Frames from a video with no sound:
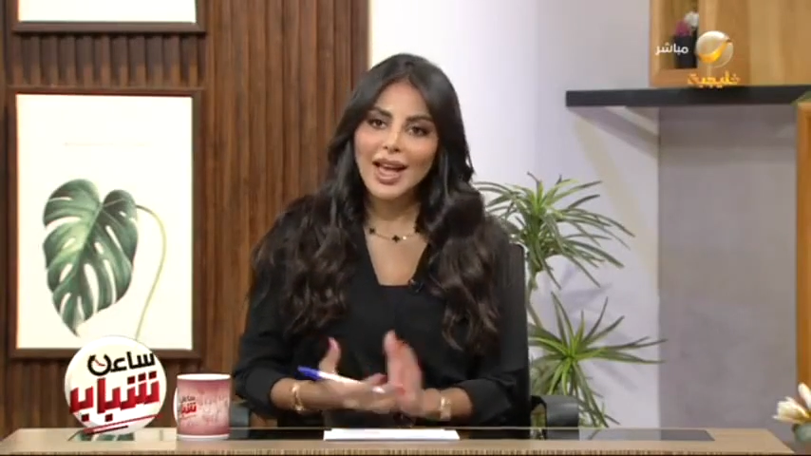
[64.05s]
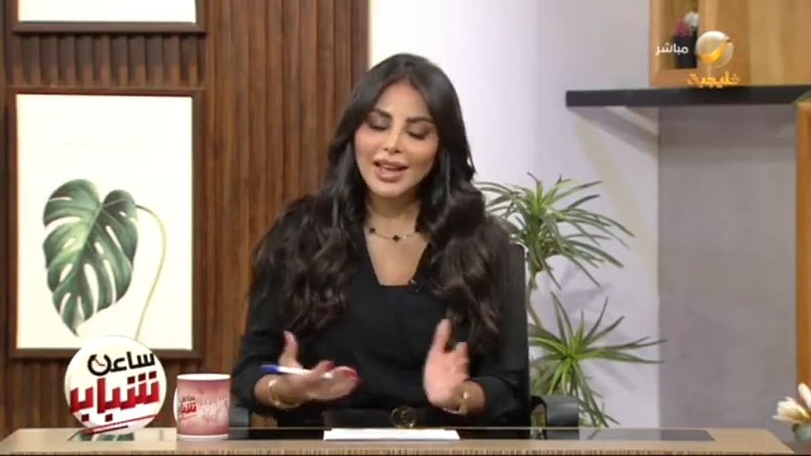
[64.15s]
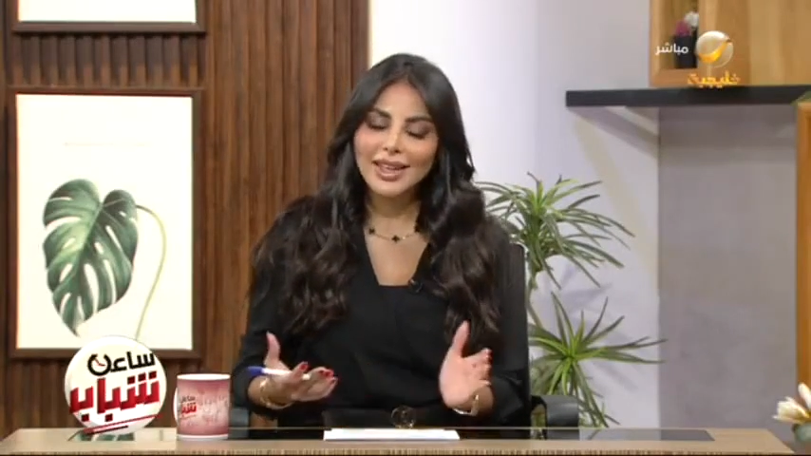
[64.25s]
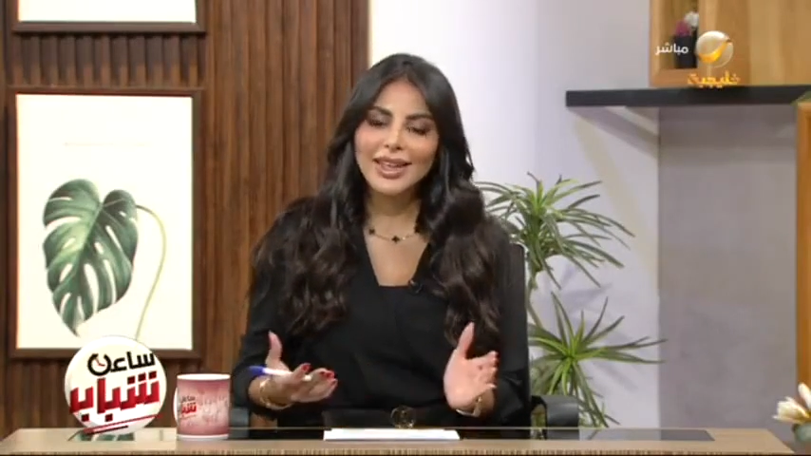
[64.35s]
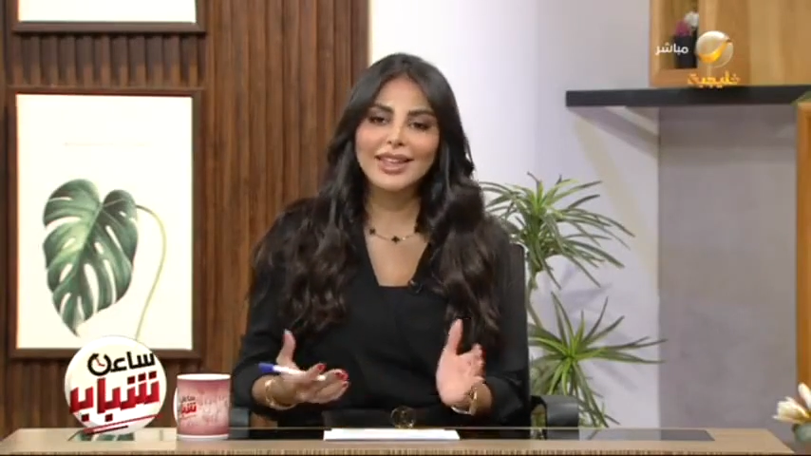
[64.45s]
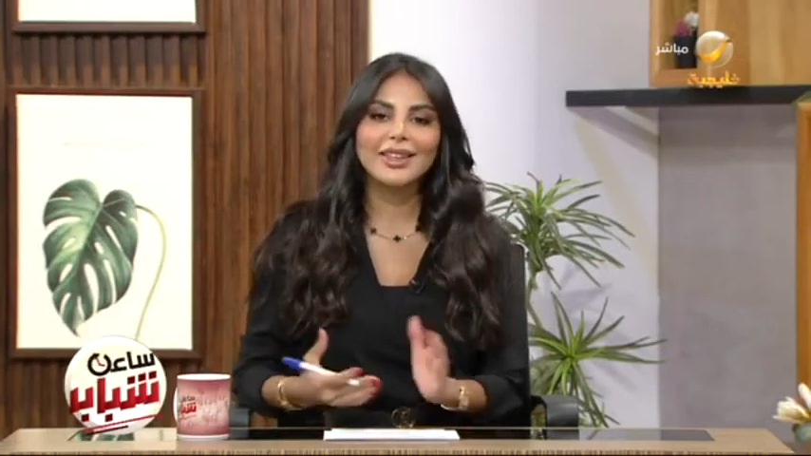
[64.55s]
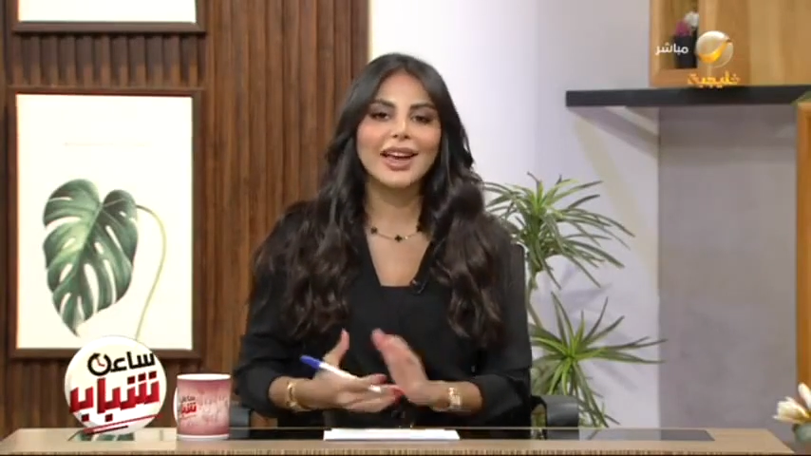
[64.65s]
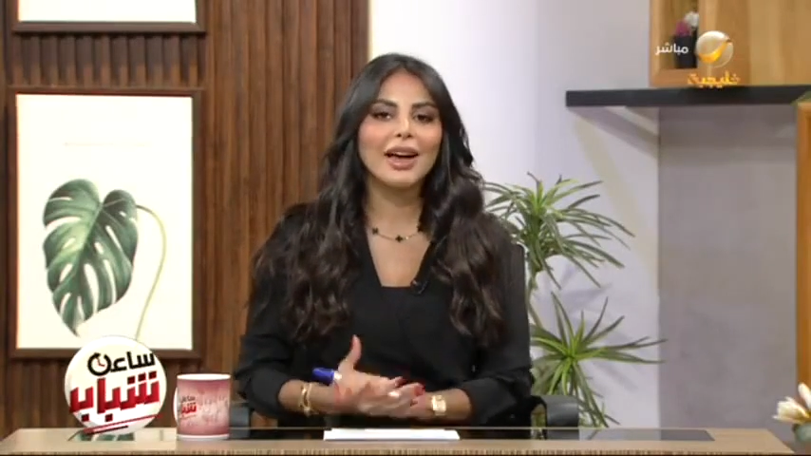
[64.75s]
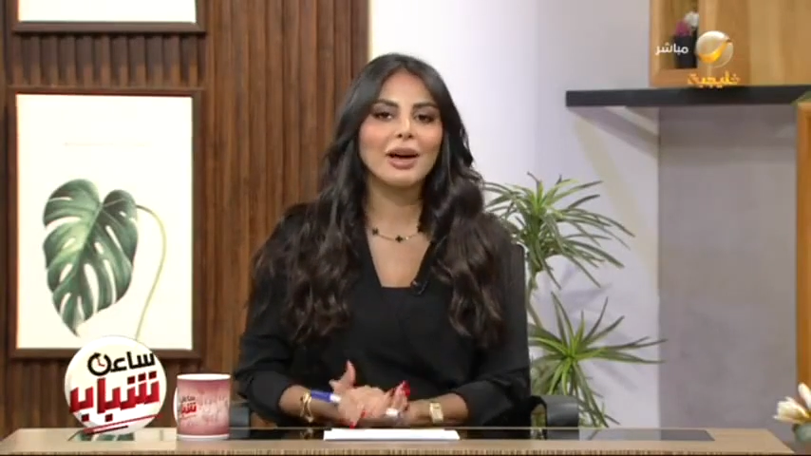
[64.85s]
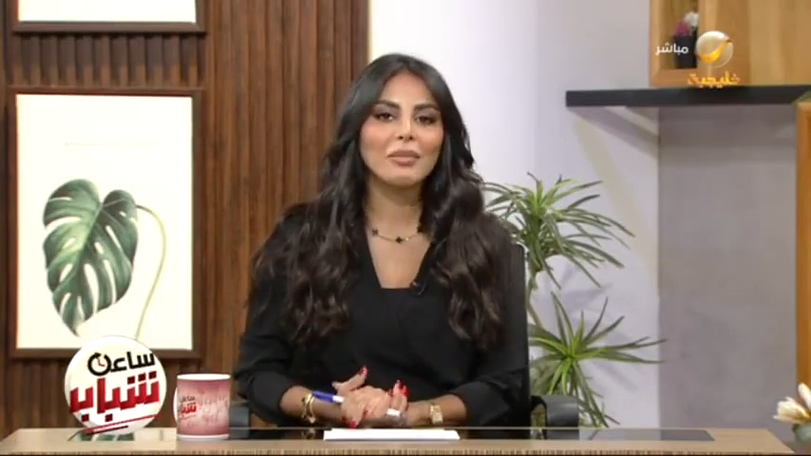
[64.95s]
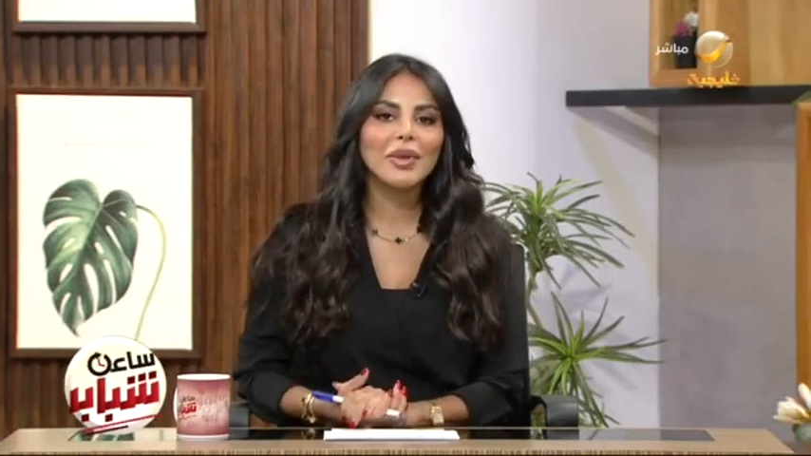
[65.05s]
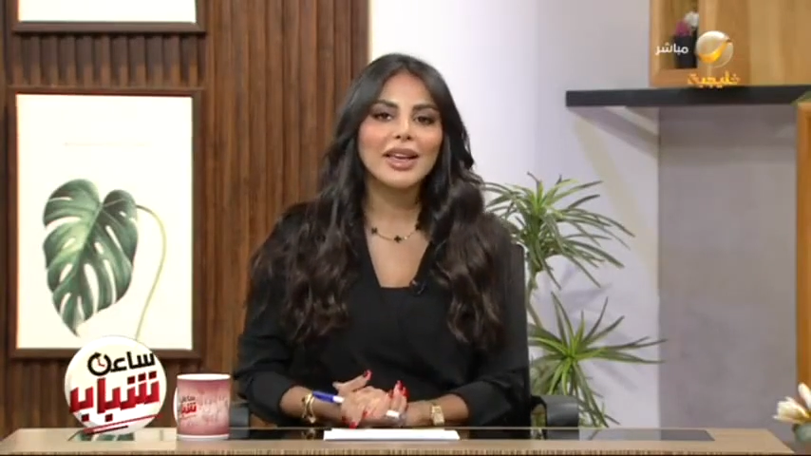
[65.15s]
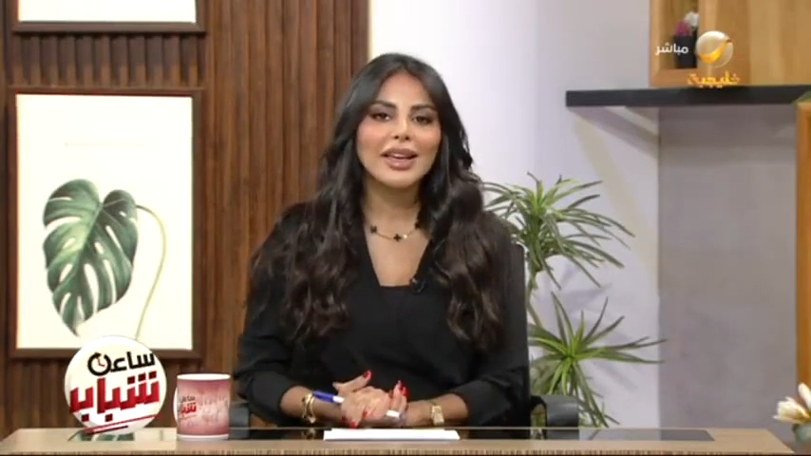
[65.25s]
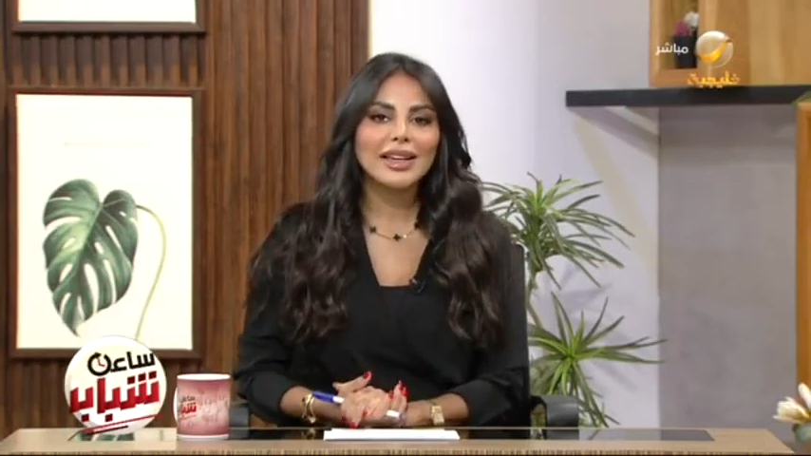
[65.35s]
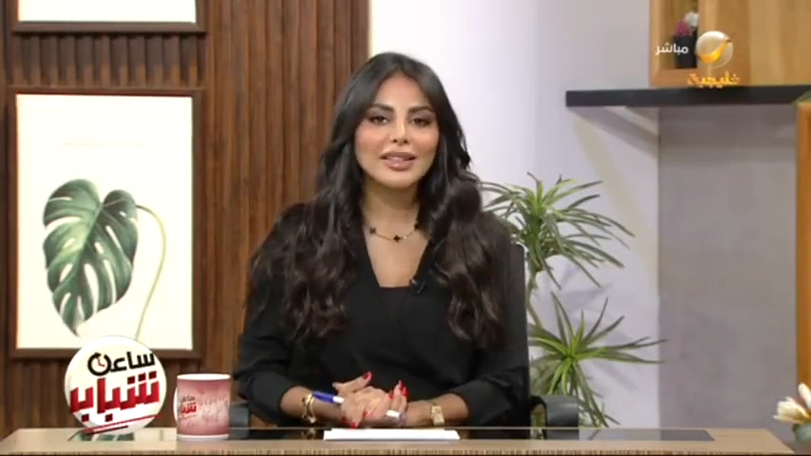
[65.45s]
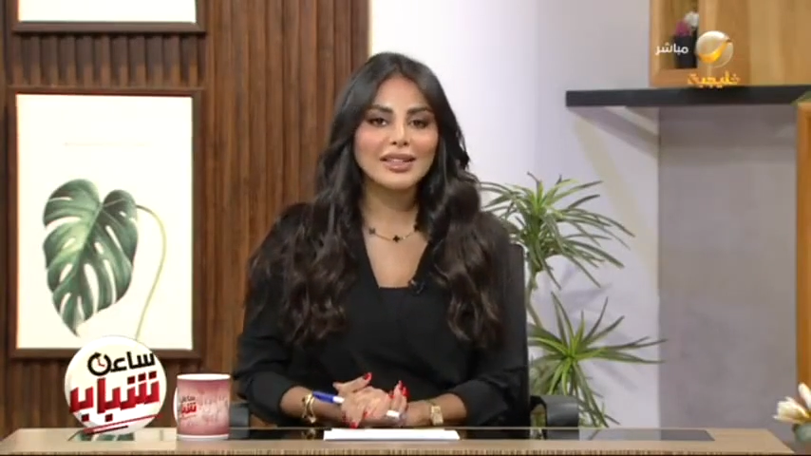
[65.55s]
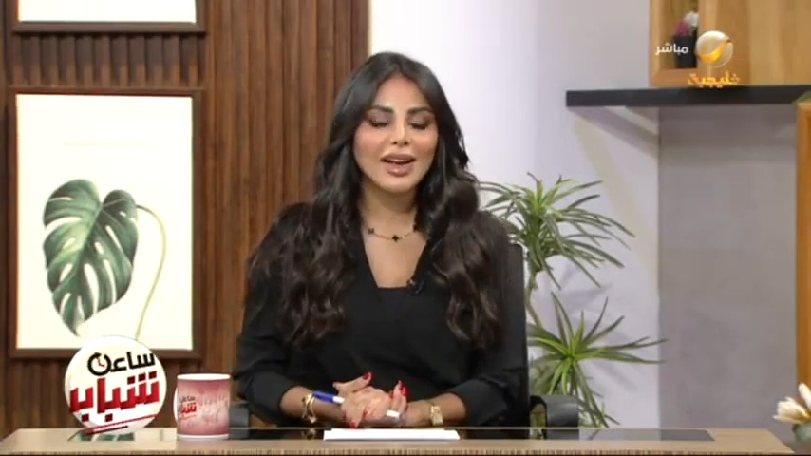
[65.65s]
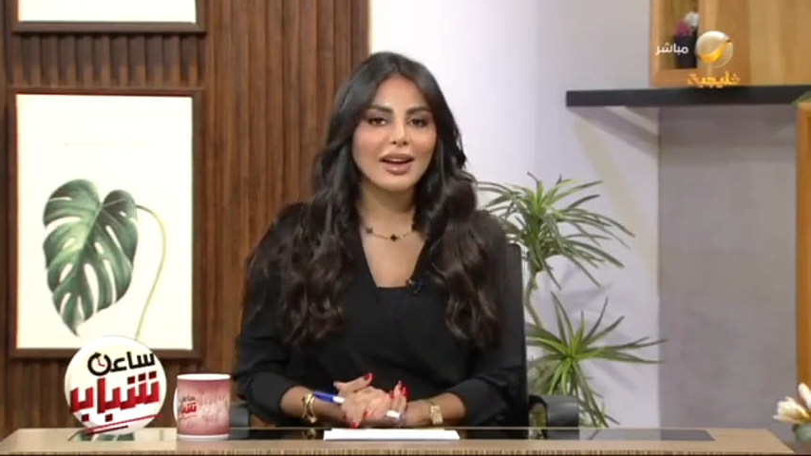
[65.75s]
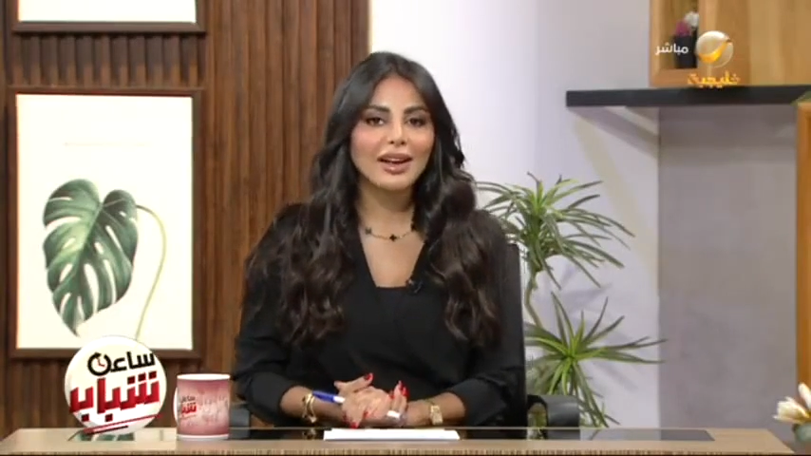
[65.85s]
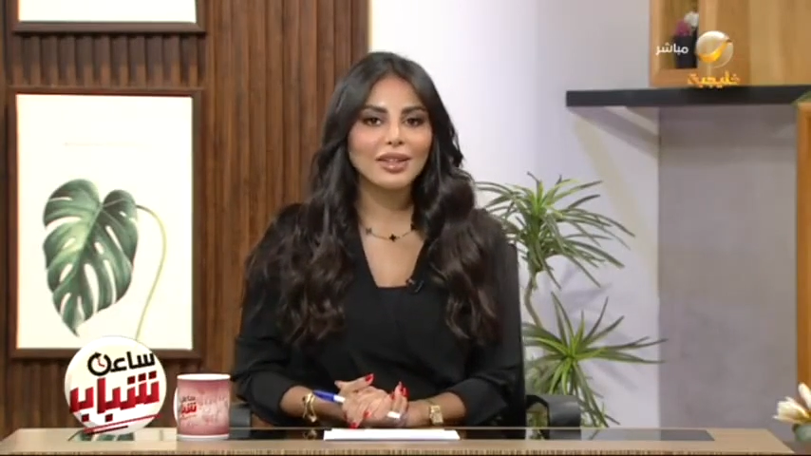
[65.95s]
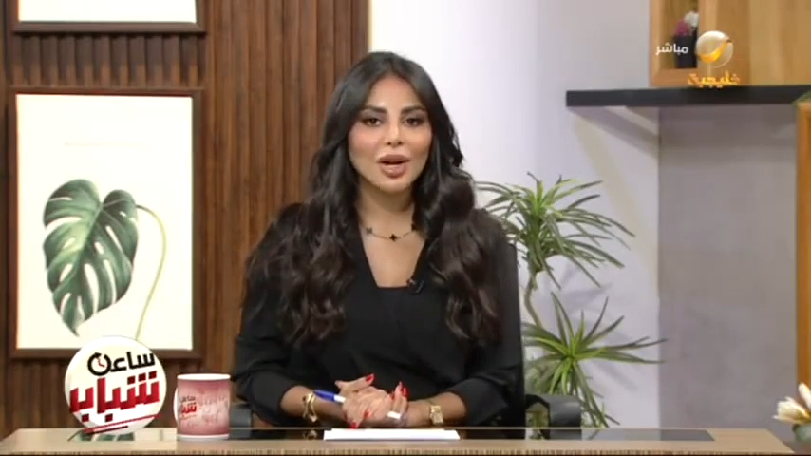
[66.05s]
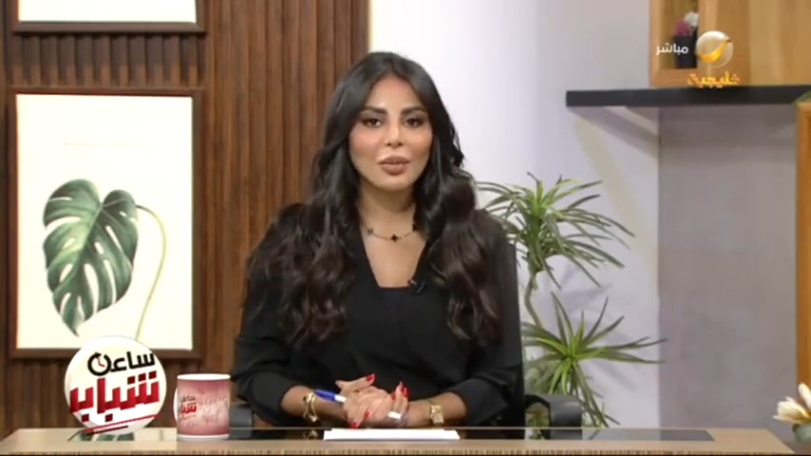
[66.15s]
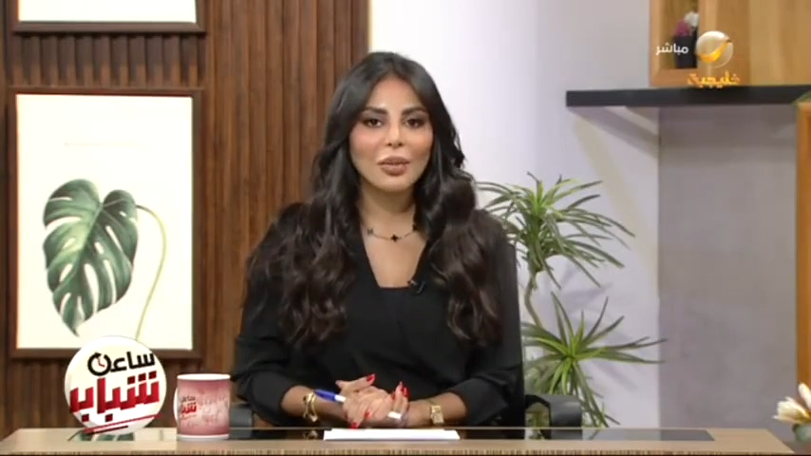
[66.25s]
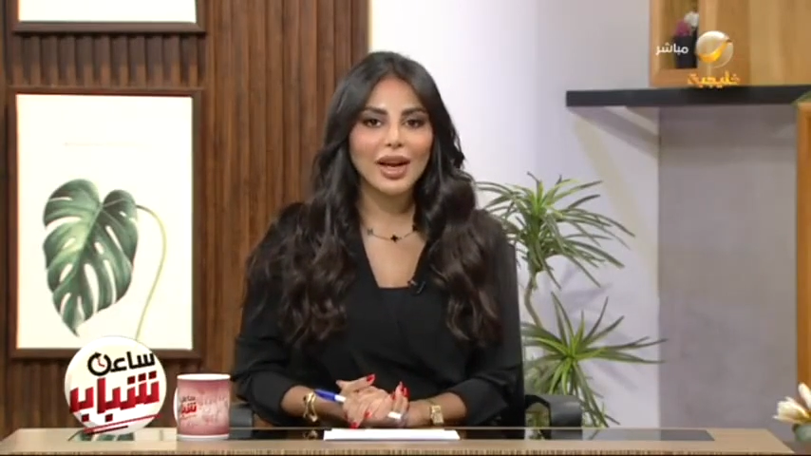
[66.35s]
أكيد أهم إصداراتهم